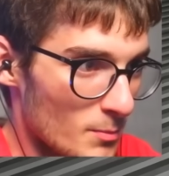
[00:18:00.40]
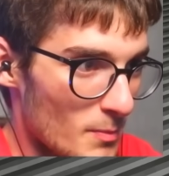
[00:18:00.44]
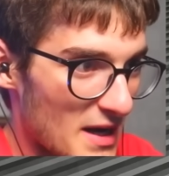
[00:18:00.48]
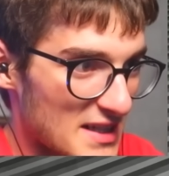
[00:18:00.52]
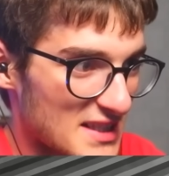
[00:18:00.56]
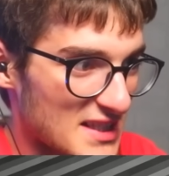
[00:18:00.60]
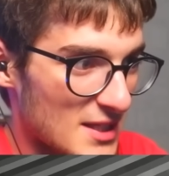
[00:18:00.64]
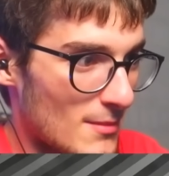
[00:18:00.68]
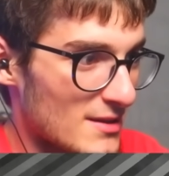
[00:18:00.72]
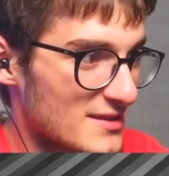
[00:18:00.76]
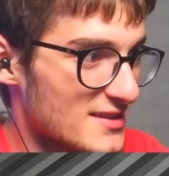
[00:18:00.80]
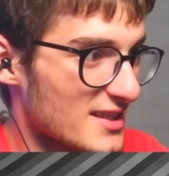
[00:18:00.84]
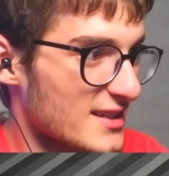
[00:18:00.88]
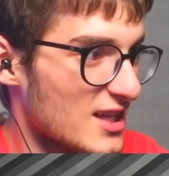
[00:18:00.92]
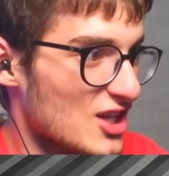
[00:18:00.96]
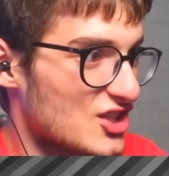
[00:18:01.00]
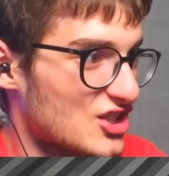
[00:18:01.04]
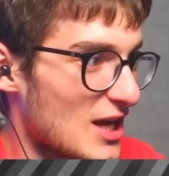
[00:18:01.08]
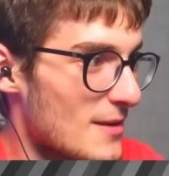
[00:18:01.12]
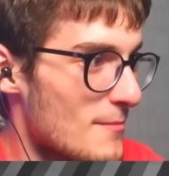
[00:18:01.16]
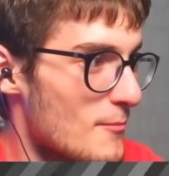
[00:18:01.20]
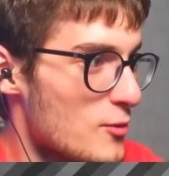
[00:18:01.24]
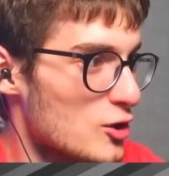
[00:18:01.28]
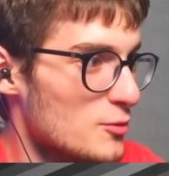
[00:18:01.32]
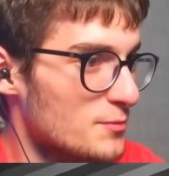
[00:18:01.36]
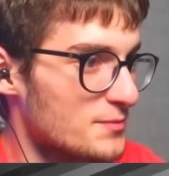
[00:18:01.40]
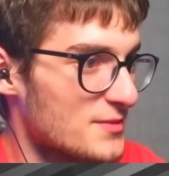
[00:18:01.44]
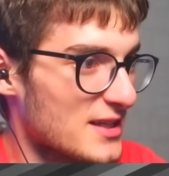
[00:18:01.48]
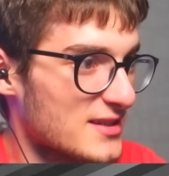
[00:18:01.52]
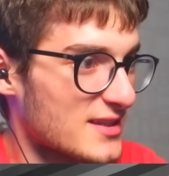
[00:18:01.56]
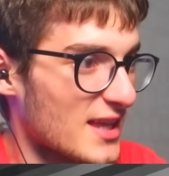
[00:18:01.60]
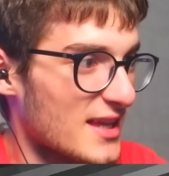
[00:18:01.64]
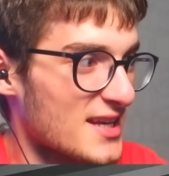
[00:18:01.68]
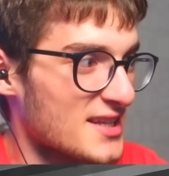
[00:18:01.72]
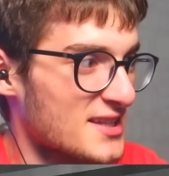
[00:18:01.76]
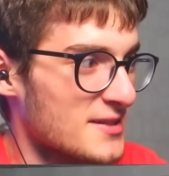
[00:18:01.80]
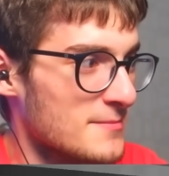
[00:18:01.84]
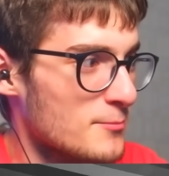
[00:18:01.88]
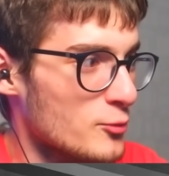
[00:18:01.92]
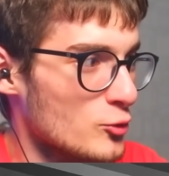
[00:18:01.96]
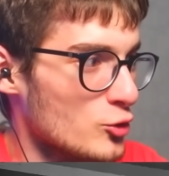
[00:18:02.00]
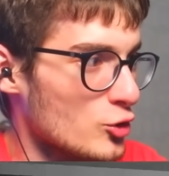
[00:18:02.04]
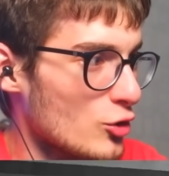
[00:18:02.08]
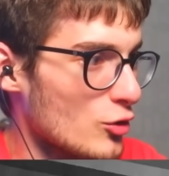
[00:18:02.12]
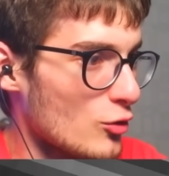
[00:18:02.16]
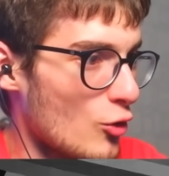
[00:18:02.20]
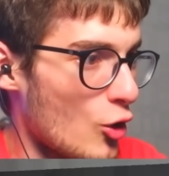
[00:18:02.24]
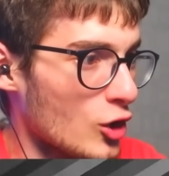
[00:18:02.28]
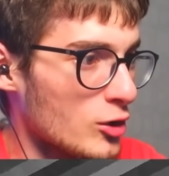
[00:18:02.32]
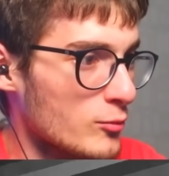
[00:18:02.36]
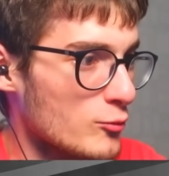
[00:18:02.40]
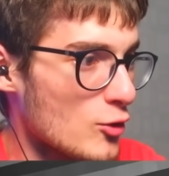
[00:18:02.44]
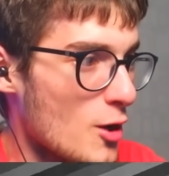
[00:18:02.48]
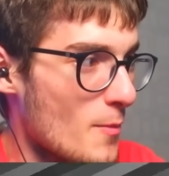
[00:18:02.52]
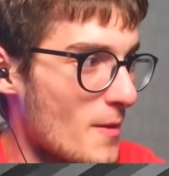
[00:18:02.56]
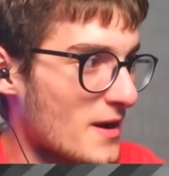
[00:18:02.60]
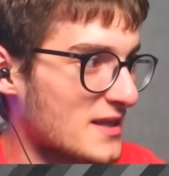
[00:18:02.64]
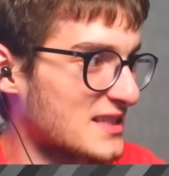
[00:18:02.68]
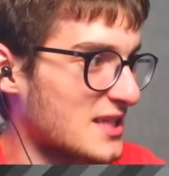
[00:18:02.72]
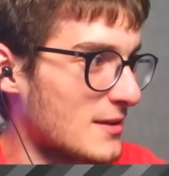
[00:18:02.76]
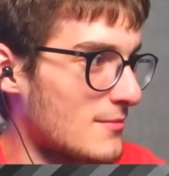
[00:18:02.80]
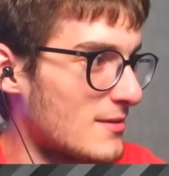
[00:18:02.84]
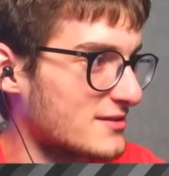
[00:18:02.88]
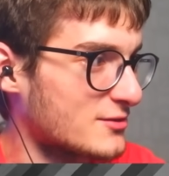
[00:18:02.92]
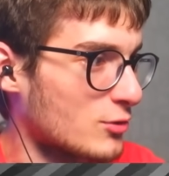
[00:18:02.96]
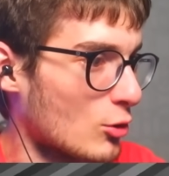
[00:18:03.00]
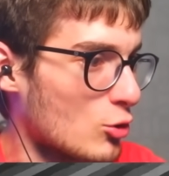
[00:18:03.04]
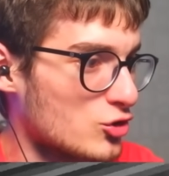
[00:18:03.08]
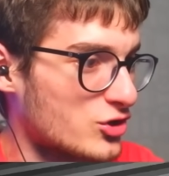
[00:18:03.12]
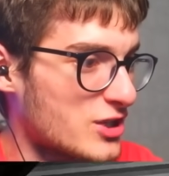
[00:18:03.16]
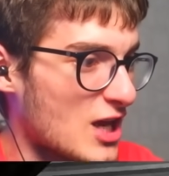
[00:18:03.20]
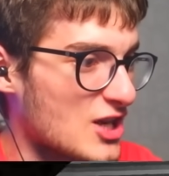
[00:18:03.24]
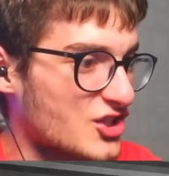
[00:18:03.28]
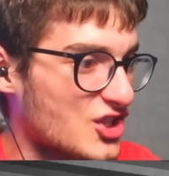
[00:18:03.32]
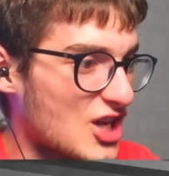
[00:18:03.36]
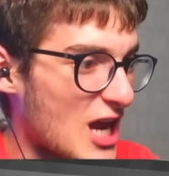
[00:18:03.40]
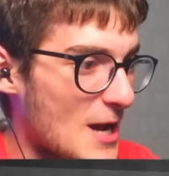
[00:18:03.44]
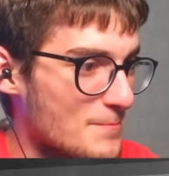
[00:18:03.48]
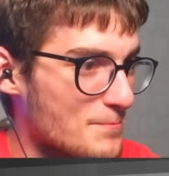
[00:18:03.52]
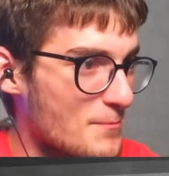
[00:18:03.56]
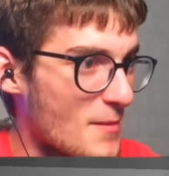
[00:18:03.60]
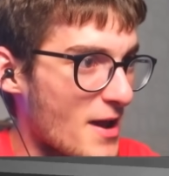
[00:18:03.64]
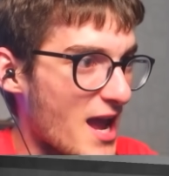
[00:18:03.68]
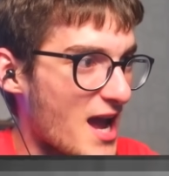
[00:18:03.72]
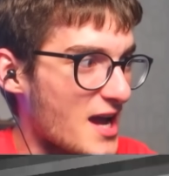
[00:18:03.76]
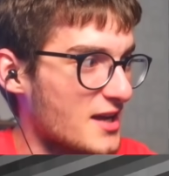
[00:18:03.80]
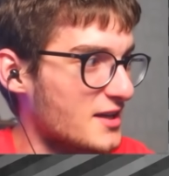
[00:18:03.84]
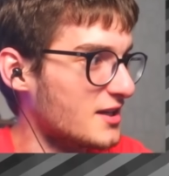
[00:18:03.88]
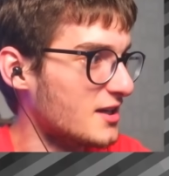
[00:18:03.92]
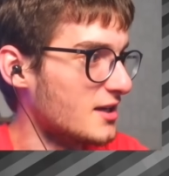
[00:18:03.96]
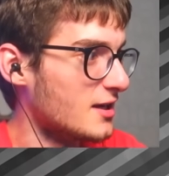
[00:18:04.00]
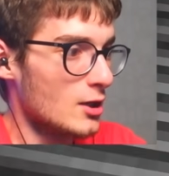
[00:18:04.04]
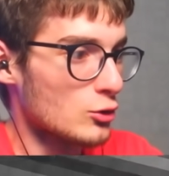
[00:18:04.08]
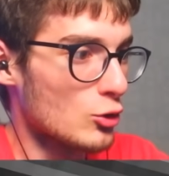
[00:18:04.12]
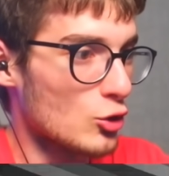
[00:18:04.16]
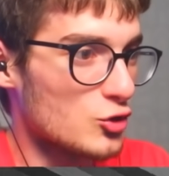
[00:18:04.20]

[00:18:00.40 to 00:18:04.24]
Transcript: Bak Samantha geçen bölümde denedim bunu olmuyor bak Samantha o yüzden şey yapma yani.